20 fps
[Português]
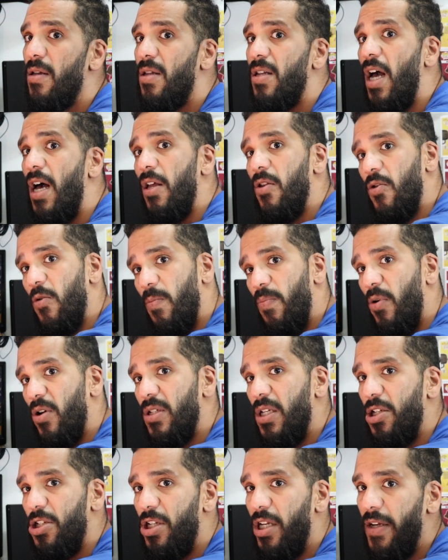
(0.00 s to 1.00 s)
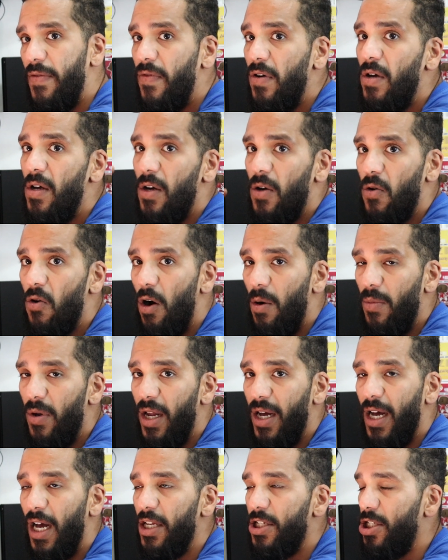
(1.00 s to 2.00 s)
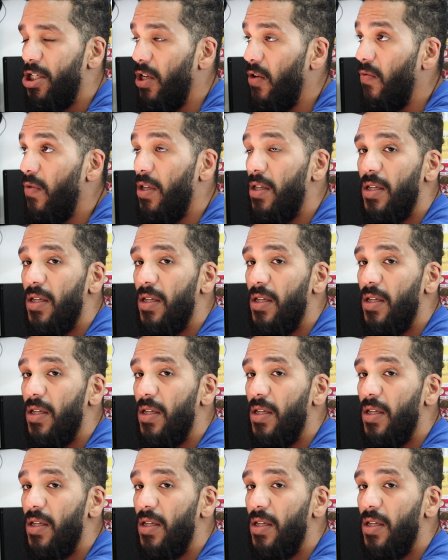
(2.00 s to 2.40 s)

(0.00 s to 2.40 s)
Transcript: tanto positivo como negativo.